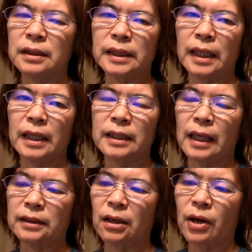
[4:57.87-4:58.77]
也
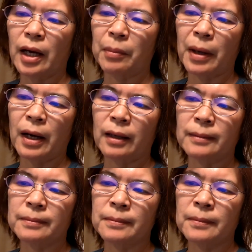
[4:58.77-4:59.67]
感到害怕。
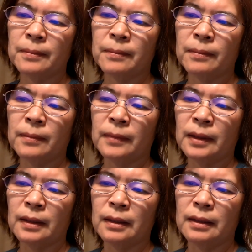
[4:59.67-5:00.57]

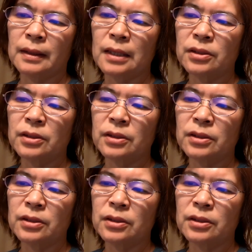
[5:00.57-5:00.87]
但